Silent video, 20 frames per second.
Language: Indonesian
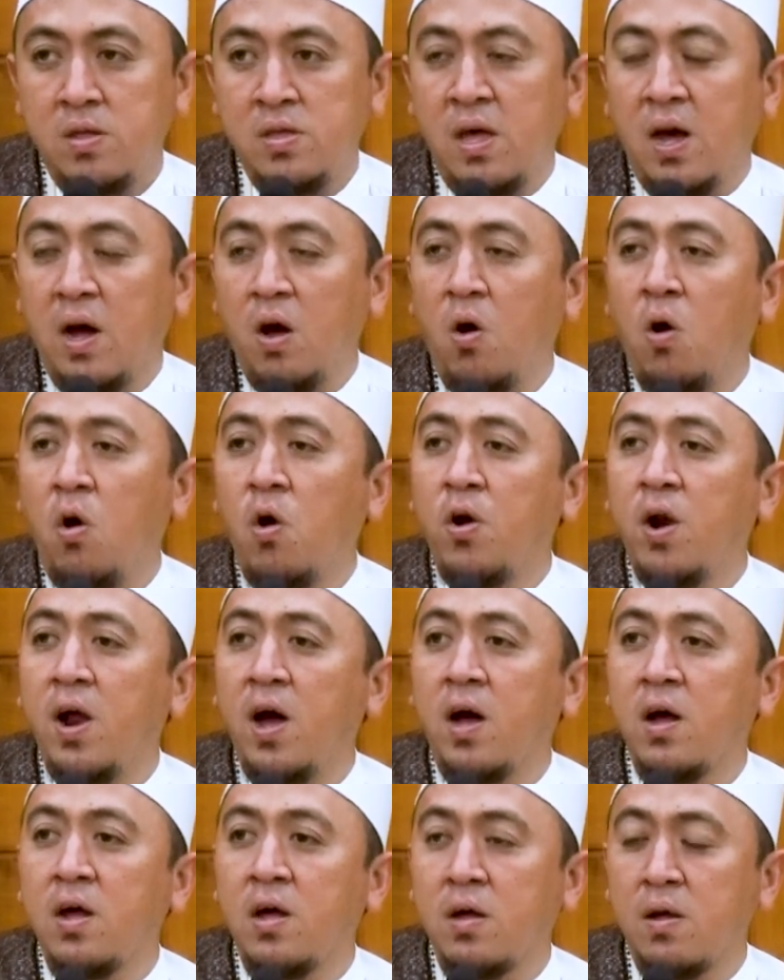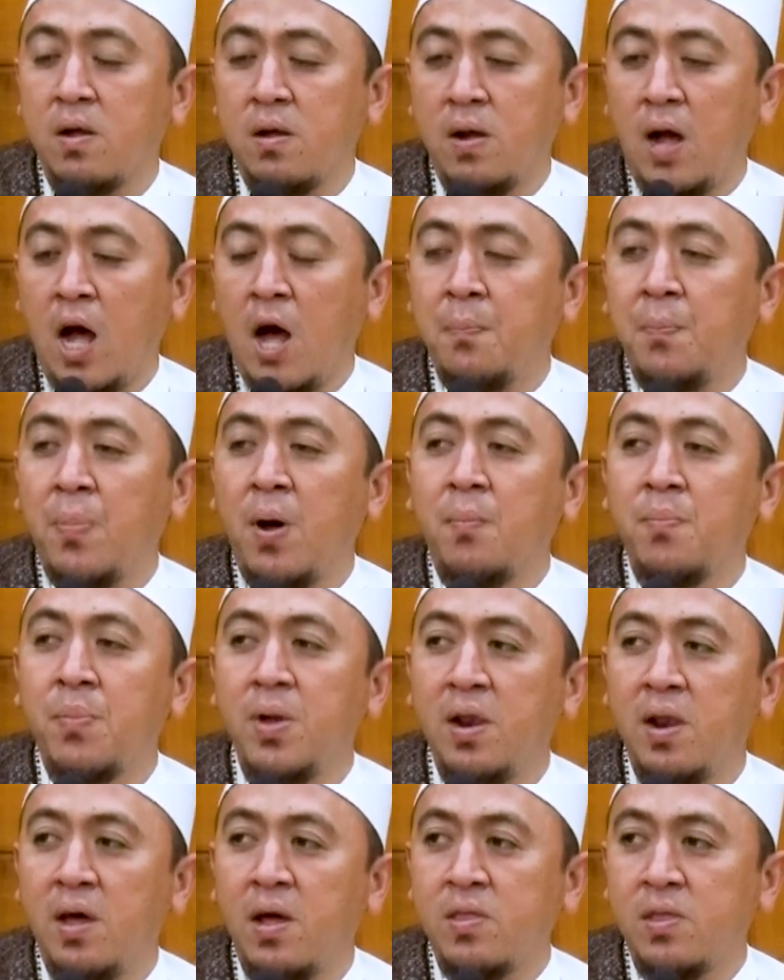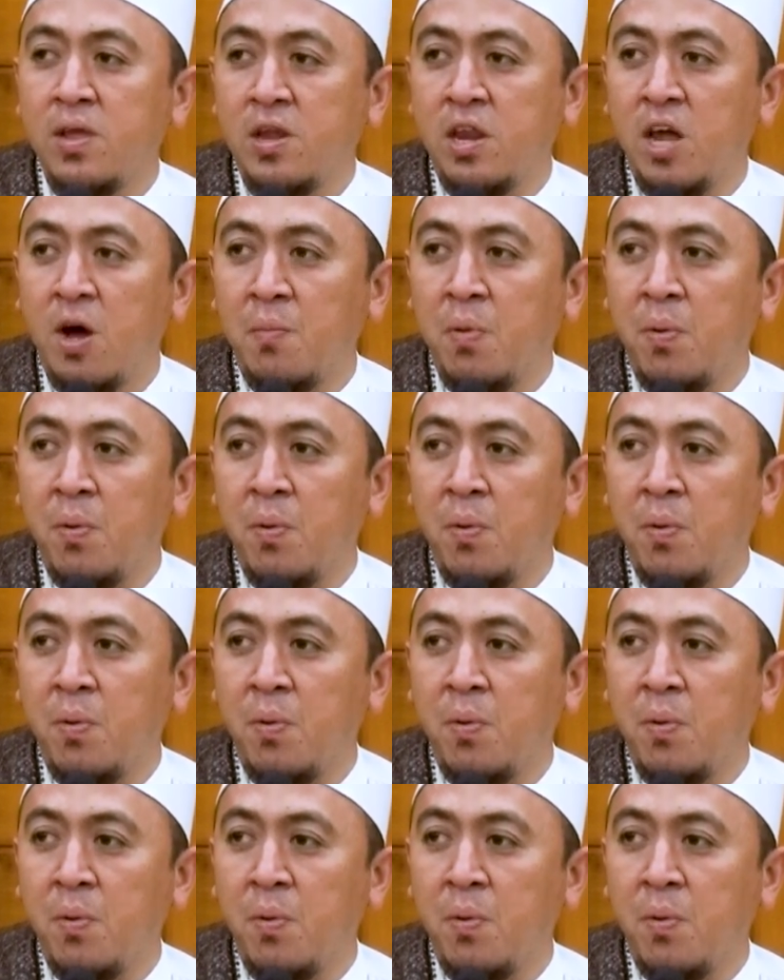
yang orang apabila tidak